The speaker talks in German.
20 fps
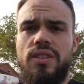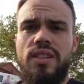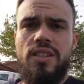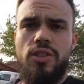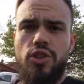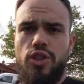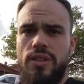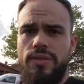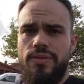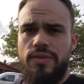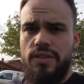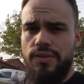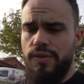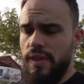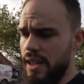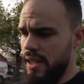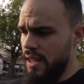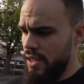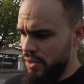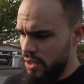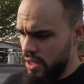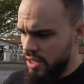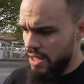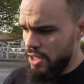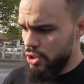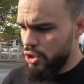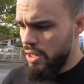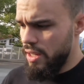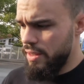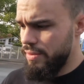nicht geschliffen die Felgen, also nicht
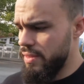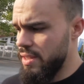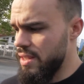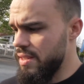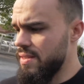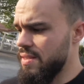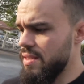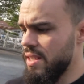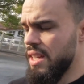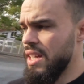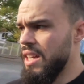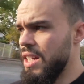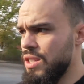nachschleifen lassen,